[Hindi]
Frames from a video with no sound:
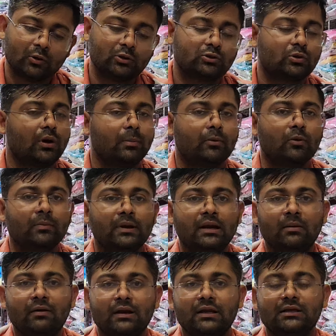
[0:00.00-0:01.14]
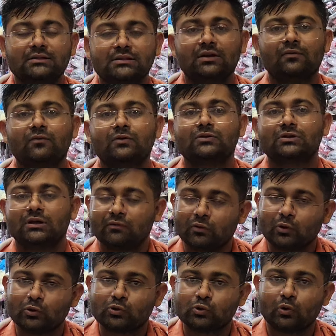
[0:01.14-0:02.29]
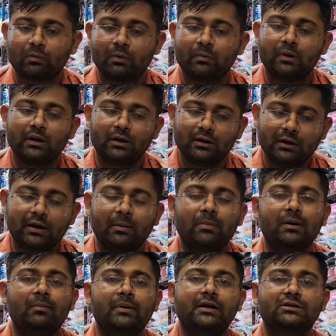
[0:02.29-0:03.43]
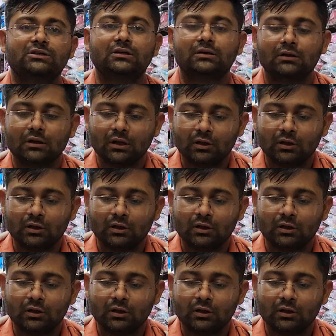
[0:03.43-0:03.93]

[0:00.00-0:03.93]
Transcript: तो इसको आपको मिलने वाली है सिर्फ और सिर्फ दो सौ रुपये में डबल बेडशीट